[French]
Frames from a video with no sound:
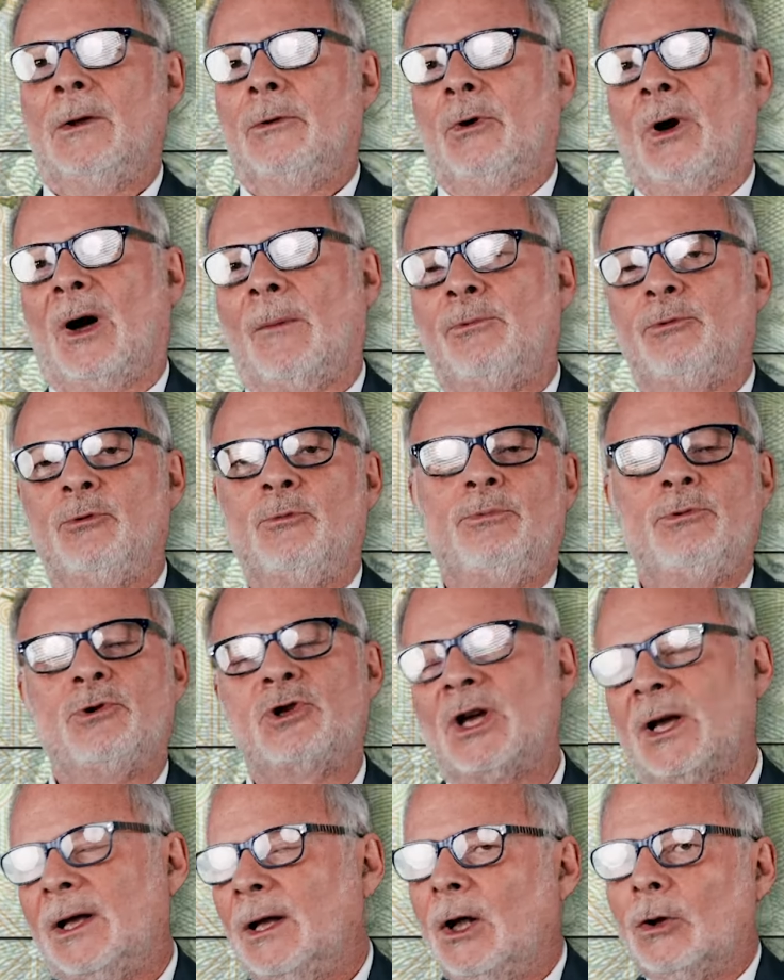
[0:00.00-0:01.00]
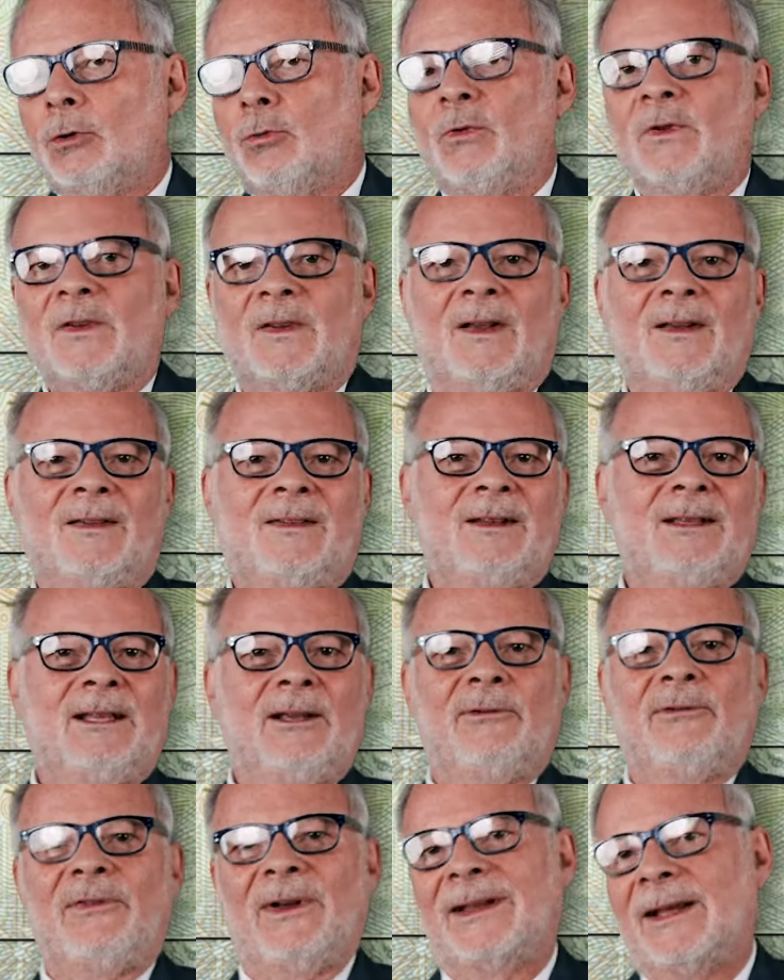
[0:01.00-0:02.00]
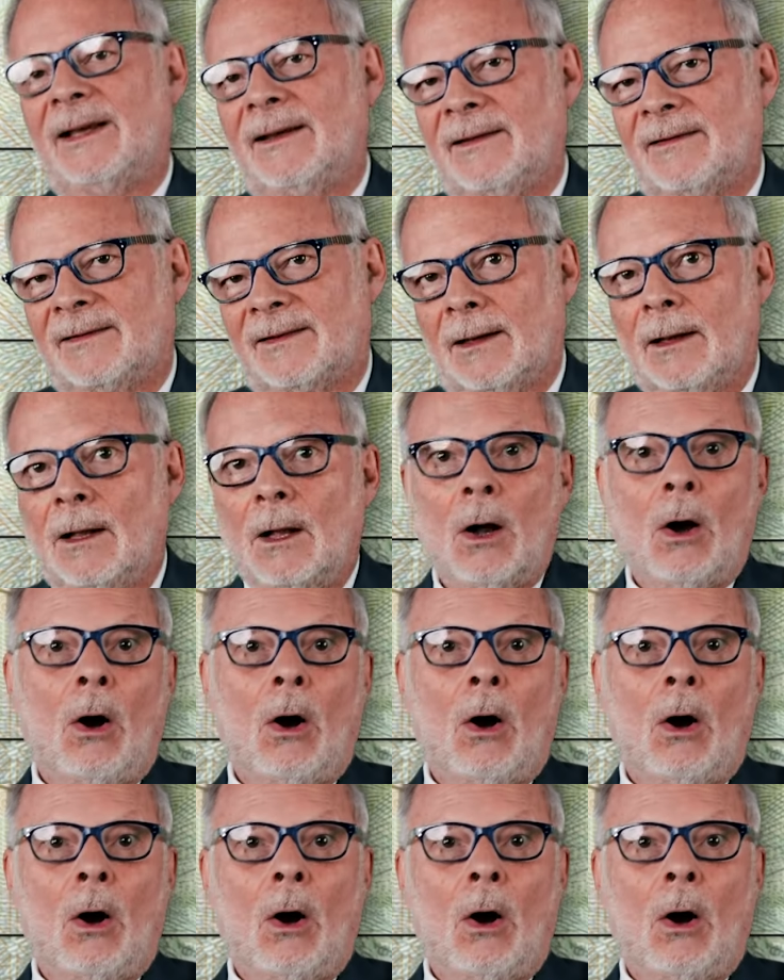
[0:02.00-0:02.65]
n'aura plus de budget. Tout ça, c'est des fadaises.